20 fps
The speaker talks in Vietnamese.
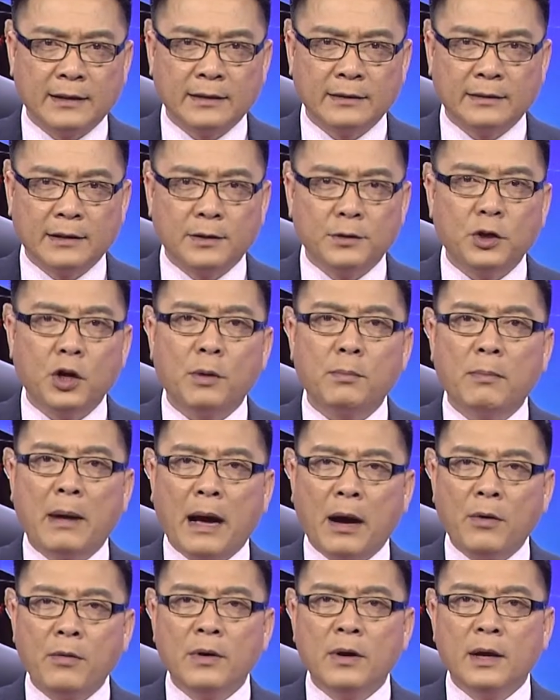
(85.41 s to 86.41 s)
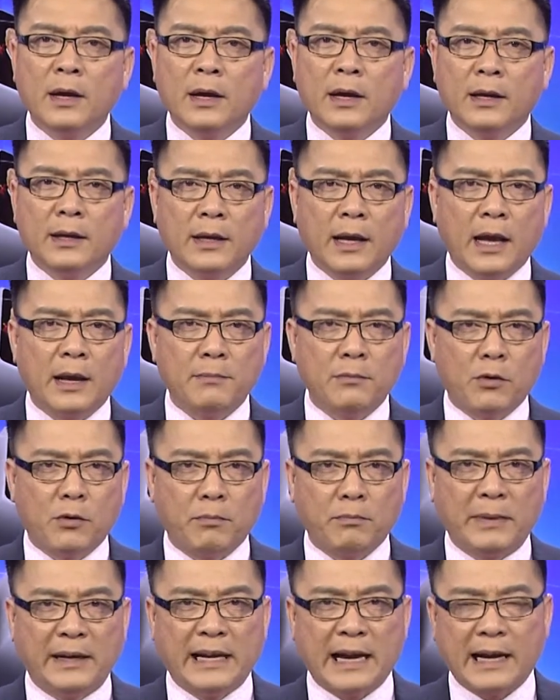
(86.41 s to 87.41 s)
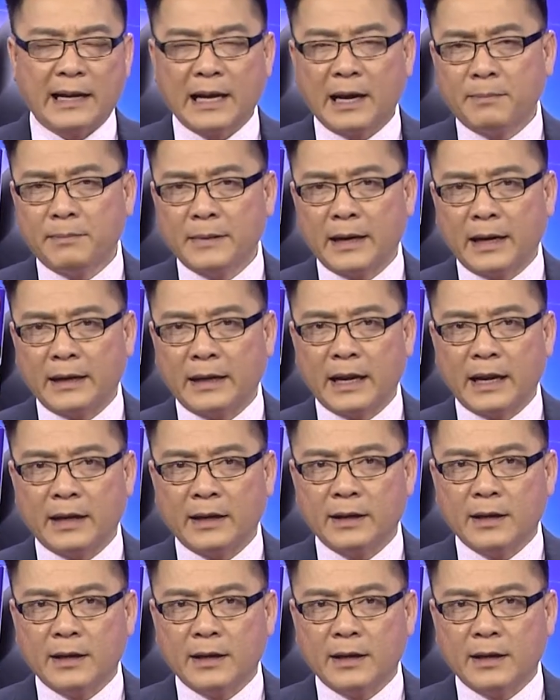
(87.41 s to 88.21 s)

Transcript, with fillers: tự do báo ngày một bị đàn áp nặng nề